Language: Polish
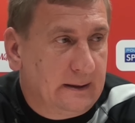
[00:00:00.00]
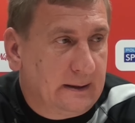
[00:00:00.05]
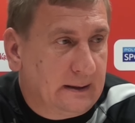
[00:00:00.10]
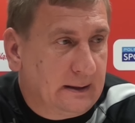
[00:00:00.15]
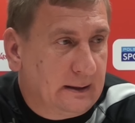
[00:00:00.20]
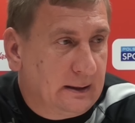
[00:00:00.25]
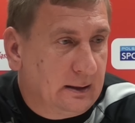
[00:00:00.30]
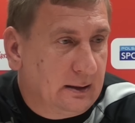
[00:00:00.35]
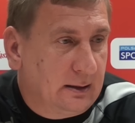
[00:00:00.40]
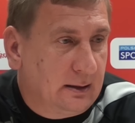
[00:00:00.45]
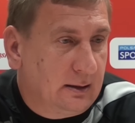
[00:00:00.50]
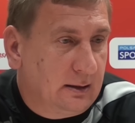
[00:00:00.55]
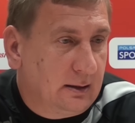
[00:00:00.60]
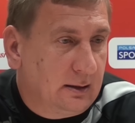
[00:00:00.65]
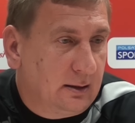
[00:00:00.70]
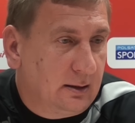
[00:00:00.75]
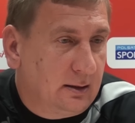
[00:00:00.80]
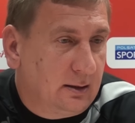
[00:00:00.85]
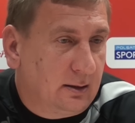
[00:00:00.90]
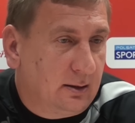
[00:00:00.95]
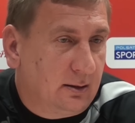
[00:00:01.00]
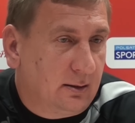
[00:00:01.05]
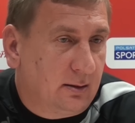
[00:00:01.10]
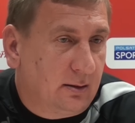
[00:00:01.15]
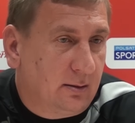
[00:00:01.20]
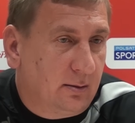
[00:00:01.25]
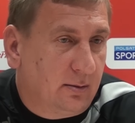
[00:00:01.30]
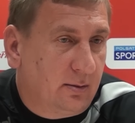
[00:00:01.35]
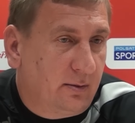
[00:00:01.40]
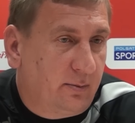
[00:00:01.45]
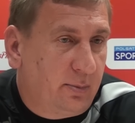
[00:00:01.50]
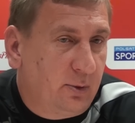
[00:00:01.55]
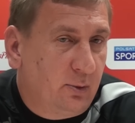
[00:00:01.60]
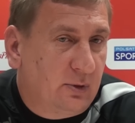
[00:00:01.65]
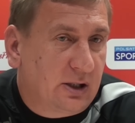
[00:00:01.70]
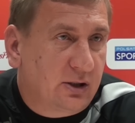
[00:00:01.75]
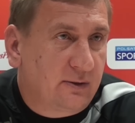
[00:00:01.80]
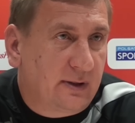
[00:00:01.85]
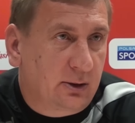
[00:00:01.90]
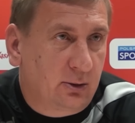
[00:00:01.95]
Y,
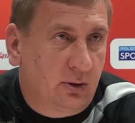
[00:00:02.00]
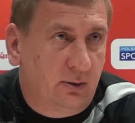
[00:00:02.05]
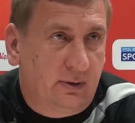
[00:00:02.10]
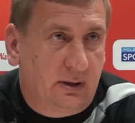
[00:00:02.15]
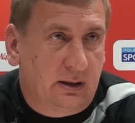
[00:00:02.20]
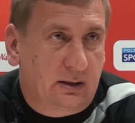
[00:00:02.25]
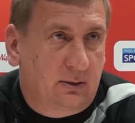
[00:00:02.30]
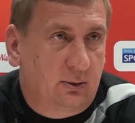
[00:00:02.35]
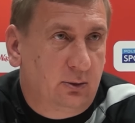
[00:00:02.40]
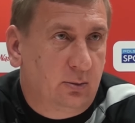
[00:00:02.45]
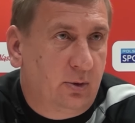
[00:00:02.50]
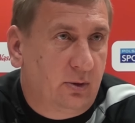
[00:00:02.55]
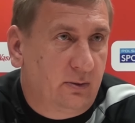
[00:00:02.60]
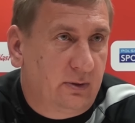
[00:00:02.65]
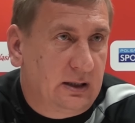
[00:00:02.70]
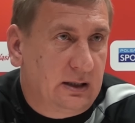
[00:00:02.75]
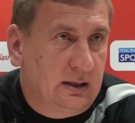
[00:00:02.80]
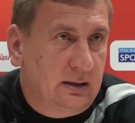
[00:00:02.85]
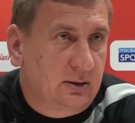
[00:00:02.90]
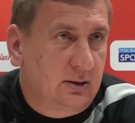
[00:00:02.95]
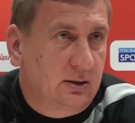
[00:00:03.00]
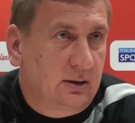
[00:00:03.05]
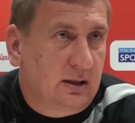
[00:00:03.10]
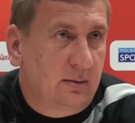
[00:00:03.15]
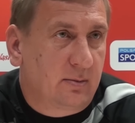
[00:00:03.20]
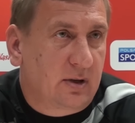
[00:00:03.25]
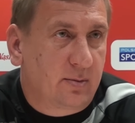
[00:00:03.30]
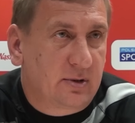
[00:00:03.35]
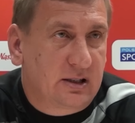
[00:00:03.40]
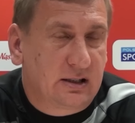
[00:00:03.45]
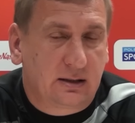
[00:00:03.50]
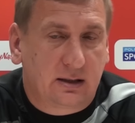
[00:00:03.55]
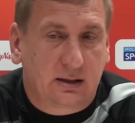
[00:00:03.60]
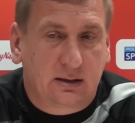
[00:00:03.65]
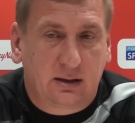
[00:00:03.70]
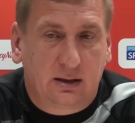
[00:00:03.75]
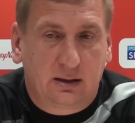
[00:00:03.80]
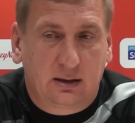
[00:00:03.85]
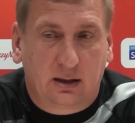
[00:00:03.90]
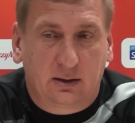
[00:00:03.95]
piłka światowa, klubowa czy tam
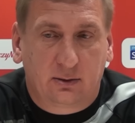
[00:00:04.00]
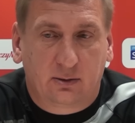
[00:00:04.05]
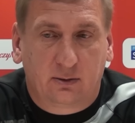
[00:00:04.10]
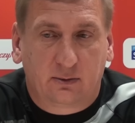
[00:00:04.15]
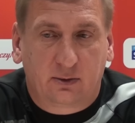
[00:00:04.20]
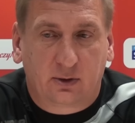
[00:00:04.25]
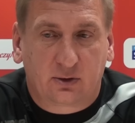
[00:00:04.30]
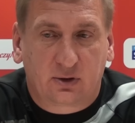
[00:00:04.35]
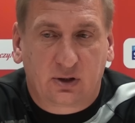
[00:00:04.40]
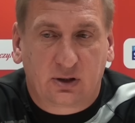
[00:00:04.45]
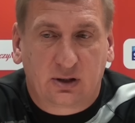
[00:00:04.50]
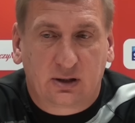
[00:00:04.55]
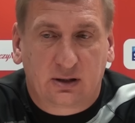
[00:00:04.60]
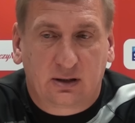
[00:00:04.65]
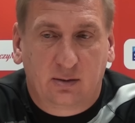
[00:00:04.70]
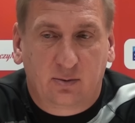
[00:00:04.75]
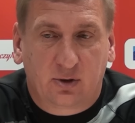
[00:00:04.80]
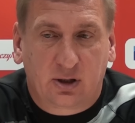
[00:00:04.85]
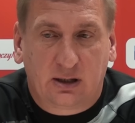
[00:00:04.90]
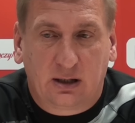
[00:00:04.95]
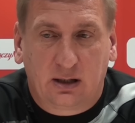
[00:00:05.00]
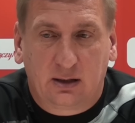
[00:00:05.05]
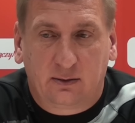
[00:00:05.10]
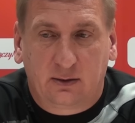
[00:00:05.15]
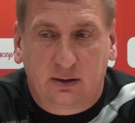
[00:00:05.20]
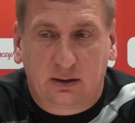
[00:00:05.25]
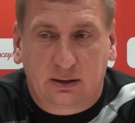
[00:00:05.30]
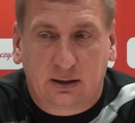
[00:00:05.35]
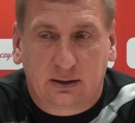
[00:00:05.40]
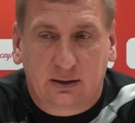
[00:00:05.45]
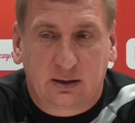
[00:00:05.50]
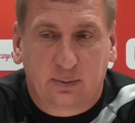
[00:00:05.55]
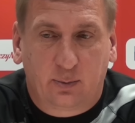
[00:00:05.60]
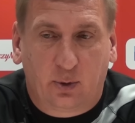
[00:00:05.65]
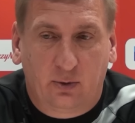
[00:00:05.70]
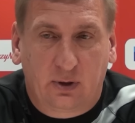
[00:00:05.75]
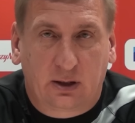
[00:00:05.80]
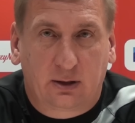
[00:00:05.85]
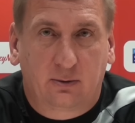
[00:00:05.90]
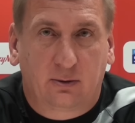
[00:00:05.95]
reprezentacyjna no, wiąże się z tym, że te
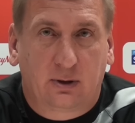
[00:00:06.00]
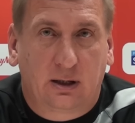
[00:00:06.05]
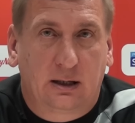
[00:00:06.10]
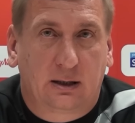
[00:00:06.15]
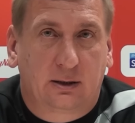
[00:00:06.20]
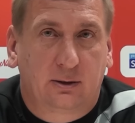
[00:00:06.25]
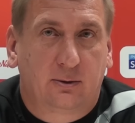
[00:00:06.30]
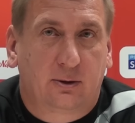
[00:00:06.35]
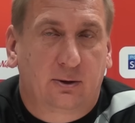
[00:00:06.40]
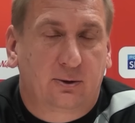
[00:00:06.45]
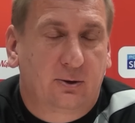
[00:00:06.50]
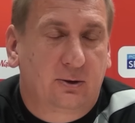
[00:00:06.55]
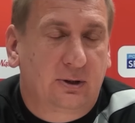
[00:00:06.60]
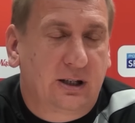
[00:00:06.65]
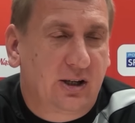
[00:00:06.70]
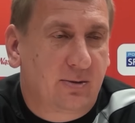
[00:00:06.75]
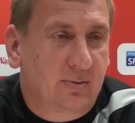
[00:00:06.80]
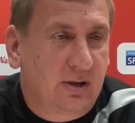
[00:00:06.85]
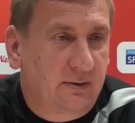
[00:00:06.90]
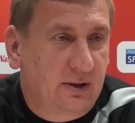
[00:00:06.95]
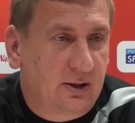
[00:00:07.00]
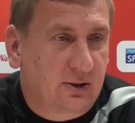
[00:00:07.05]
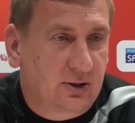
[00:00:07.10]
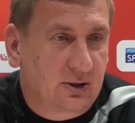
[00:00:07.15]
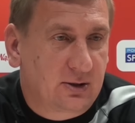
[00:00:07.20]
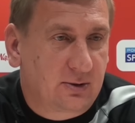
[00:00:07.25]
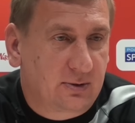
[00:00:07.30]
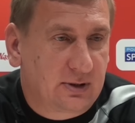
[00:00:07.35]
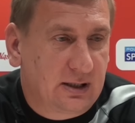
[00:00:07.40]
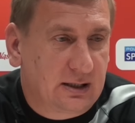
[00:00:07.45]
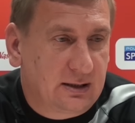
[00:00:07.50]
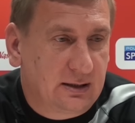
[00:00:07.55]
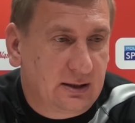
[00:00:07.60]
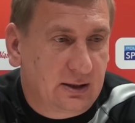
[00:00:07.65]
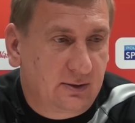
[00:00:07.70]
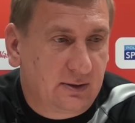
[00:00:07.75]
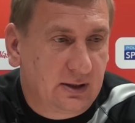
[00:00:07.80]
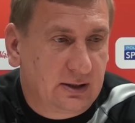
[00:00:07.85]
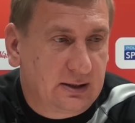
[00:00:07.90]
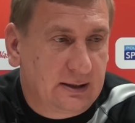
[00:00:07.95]
zespoły, które, które osiągają największe sukcesy
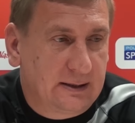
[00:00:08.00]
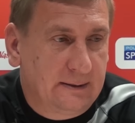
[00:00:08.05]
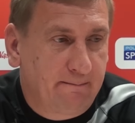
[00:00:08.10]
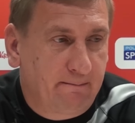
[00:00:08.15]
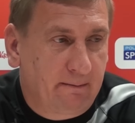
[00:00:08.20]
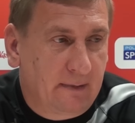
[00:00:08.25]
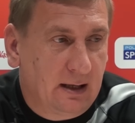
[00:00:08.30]
na świecie,